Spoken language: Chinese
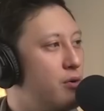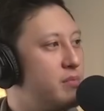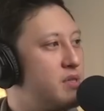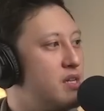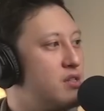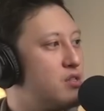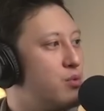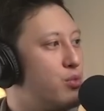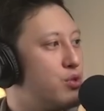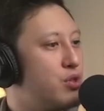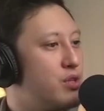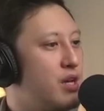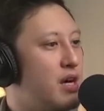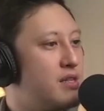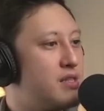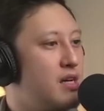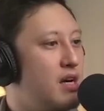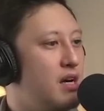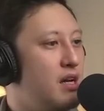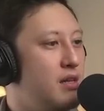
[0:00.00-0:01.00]
今天直播就到
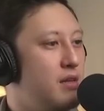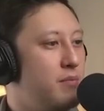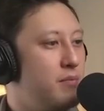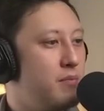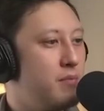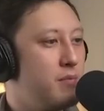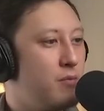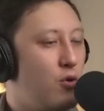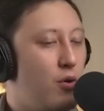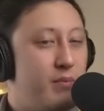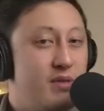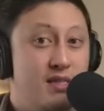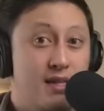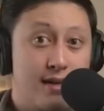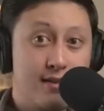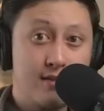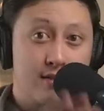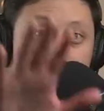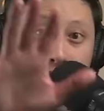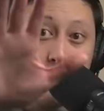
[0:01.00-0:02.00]
这，我们
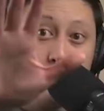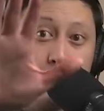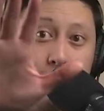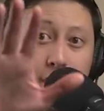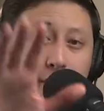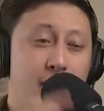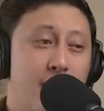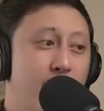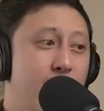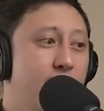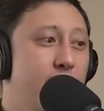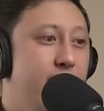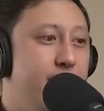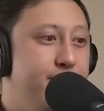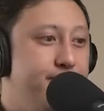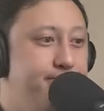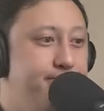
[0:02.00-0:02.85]
下一次见，拜拜。